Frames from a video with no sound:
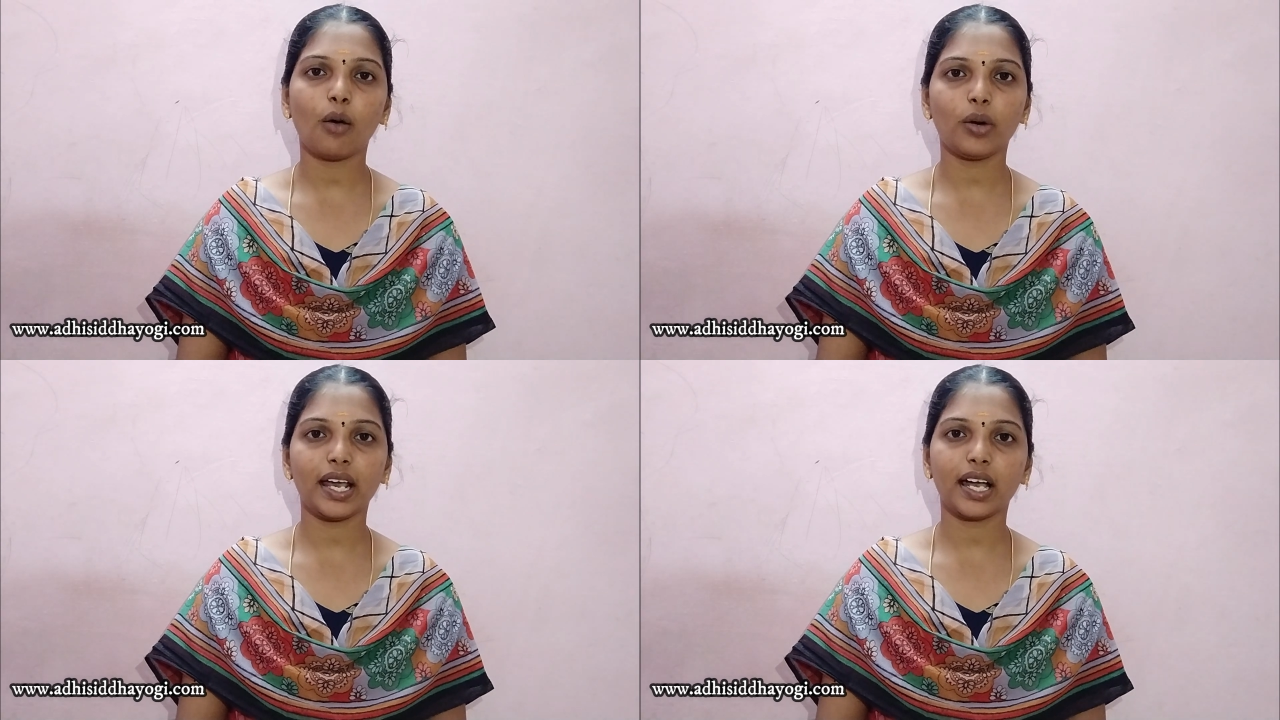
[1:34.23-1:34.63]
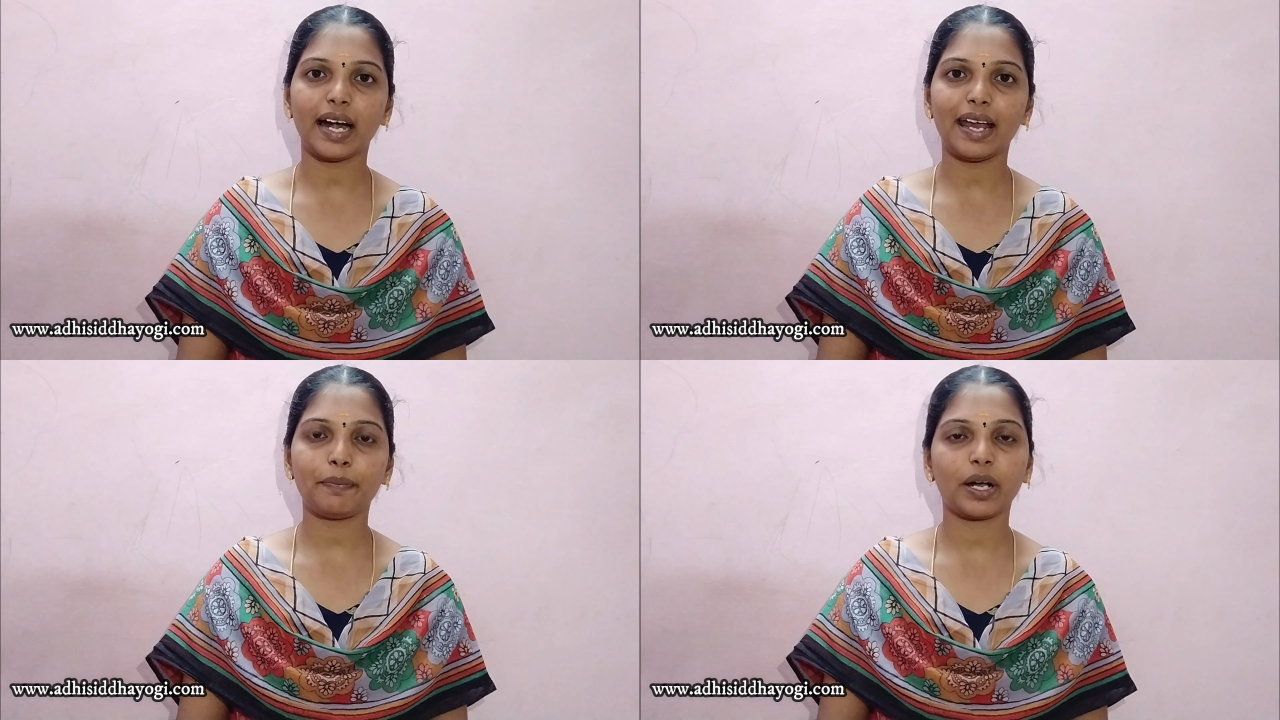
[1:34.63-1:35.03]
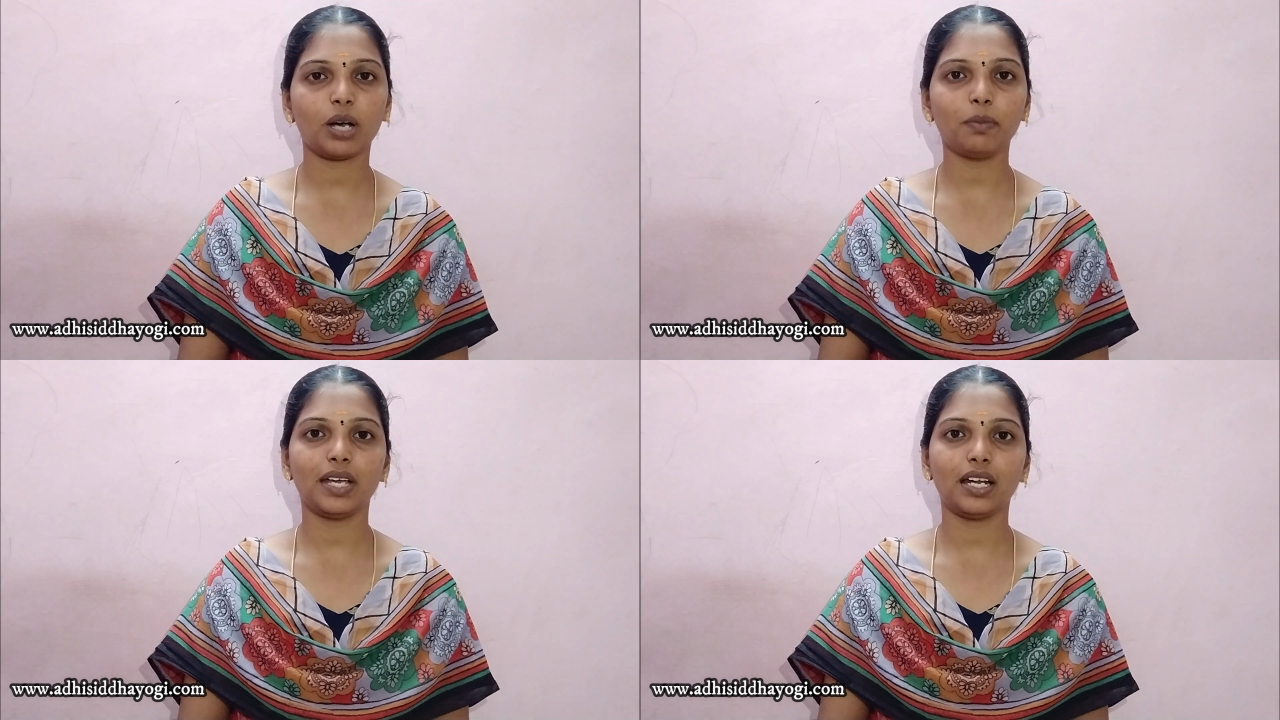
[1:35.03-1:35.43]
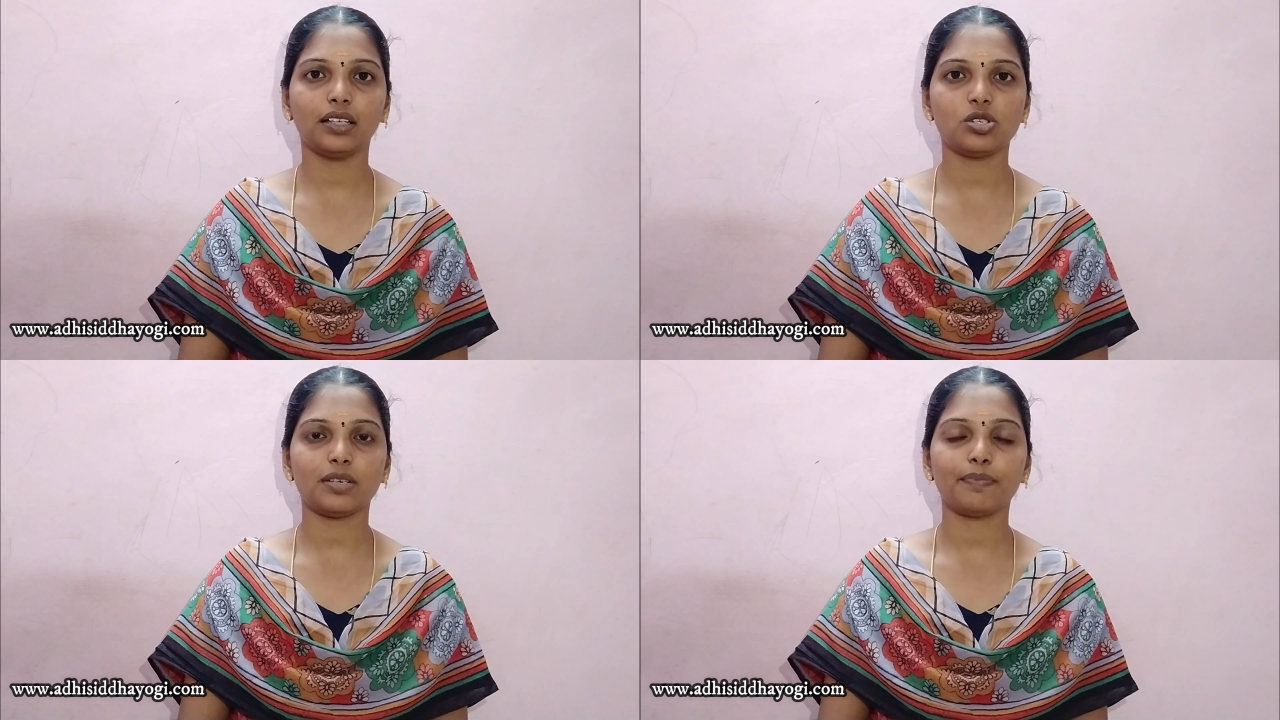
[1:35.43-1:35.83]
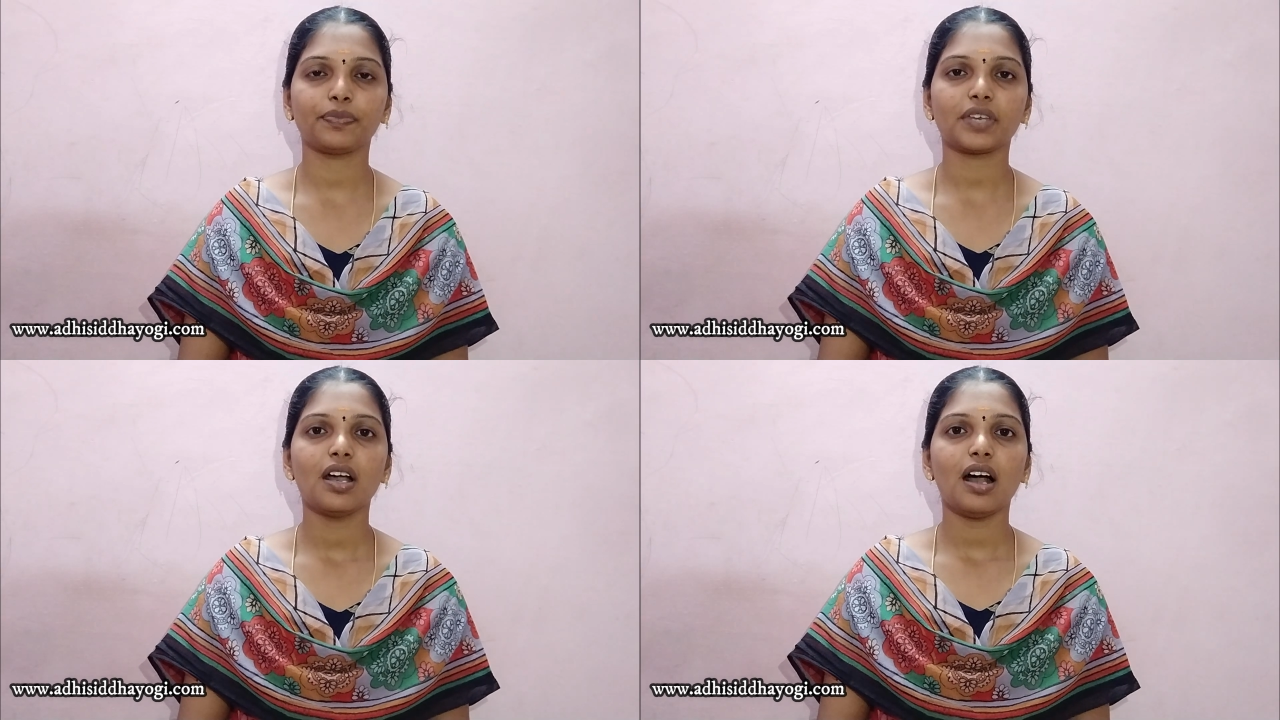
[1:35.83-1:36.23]
அவருடைய கடை பக்கம் ஈர்த்துச்சு
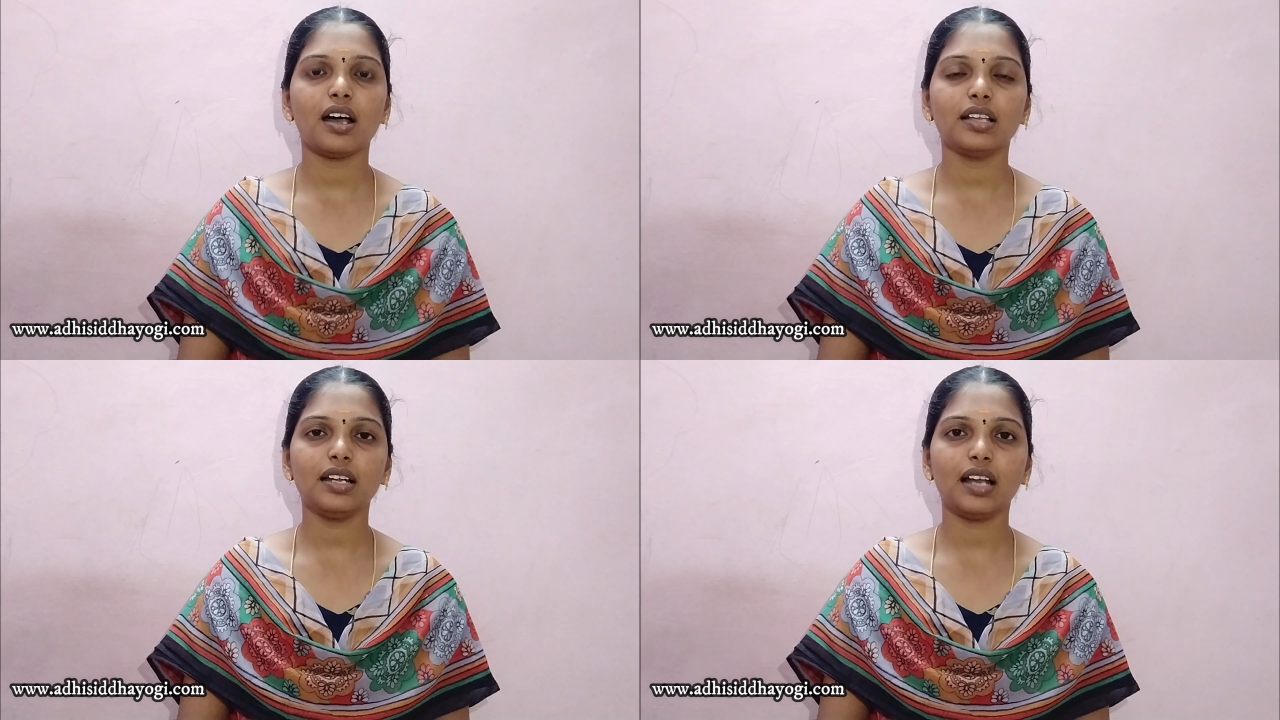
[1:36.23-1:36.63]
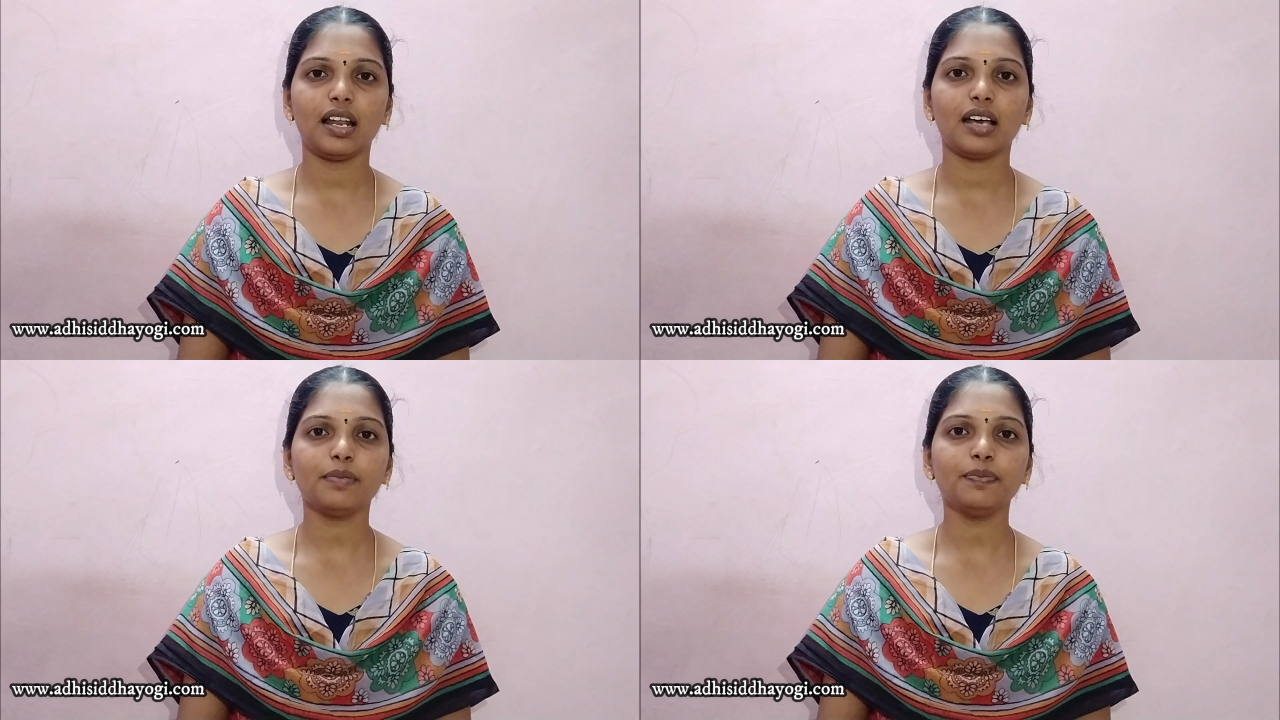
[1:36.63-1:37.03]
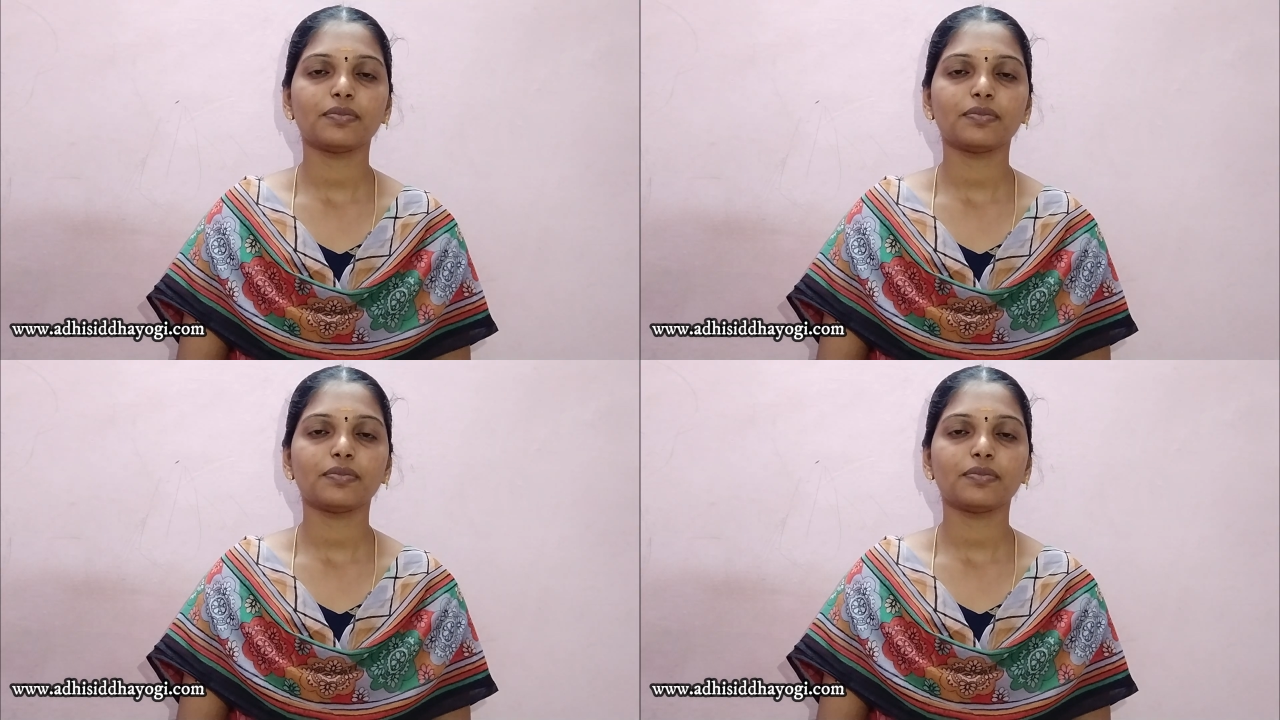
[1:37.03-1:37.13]
அதனால்